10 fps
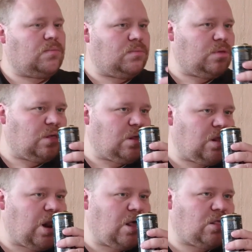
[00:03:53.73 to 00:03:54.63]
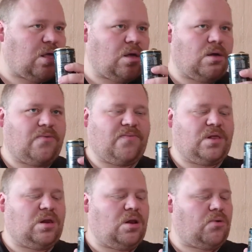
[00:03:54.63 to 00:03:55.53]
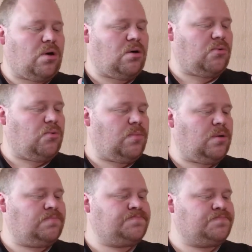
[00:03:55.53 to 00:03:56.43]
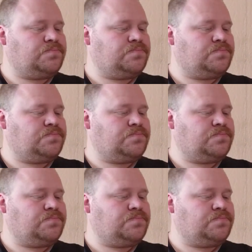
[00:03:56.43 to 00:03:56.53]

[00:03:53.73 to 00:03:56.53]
und dieses leichte Vanillearoma.